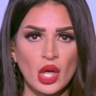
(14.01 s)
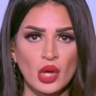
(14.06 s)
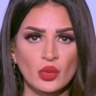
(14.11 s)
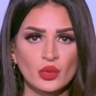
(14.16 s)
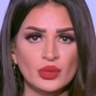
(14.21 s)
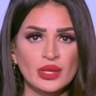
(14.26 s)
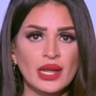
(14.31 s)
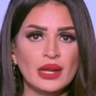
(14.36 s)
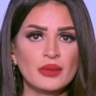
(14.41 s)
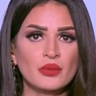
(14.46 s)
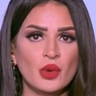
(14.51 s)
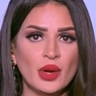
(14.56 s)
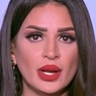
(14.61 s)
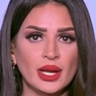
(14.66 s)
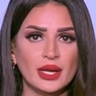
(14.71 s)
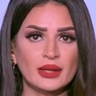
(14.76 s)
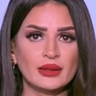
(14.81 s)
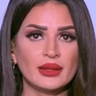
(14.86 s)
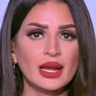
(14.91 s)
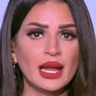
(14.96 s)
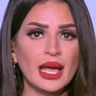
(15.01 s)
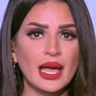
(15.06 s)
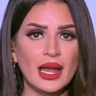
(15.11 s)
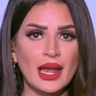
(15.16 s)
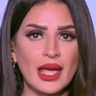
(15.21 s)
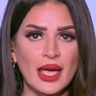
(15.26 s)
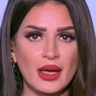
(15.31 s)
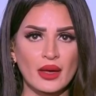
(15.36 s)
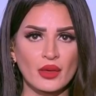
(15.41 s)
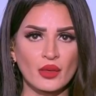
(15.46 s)
وده لمواجهة
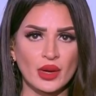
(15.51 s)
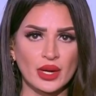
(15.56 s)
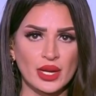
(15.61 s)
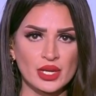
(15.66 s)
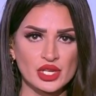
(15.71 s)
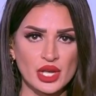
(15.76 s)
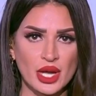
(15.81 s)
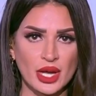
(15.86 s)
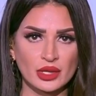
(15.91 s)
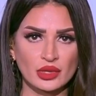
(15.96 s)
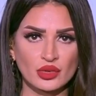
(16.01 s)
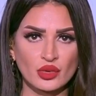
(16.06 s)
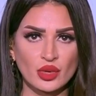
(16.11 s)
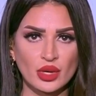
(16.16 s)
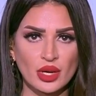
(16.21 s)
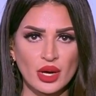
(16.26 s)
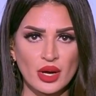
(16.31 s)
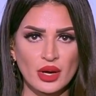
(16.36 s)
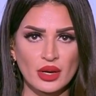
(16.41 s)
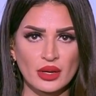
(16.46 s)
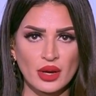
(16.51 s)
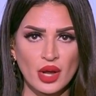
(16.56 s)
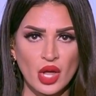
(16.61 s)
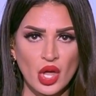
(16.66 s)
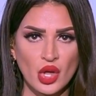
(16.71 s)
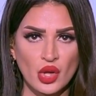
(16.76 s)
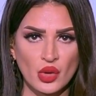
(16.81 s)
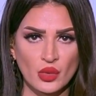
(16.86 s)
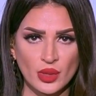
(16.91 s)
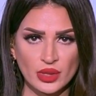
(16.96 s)
الغلاء وجشع التجار
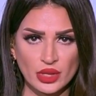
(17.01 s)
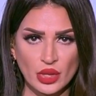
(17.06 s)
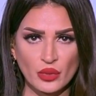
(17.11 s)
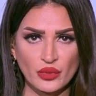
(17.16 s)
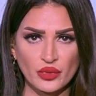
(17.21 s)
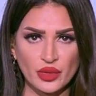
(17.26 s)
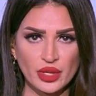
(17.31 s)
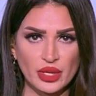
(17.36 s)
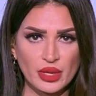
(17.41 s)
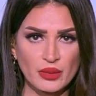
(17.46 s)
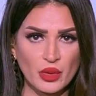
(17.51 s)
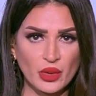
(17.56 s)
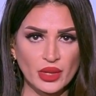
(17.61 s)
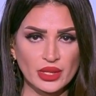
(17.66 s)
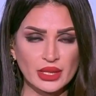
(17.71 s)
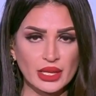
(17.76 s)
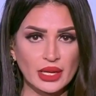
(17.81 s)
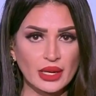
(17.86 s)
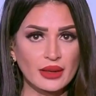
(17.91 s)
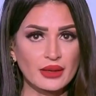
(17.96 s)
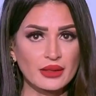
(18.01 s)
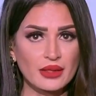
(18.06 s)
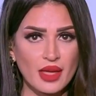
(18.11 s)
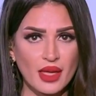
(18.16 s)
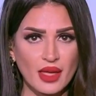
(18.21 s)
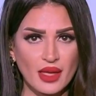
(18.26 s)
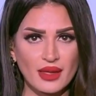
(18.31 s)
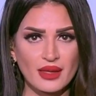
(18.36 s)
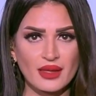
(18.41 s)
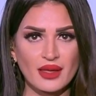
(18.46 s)
وتوفير المواد
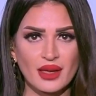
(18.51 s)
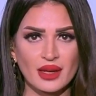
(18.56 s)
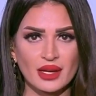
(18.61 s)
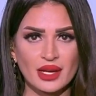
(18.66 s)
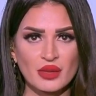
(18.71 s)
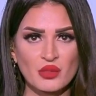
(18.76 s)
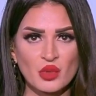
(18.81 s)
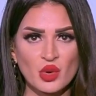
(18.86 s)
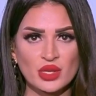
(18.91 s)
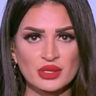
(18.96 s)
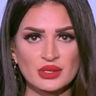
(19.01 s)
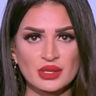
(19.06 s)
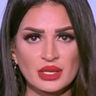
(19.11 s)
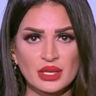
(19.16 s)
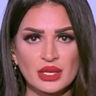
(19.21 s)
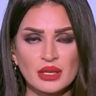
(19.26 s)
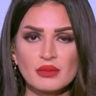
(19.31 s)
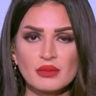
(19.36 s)
الغذائية للمواطنين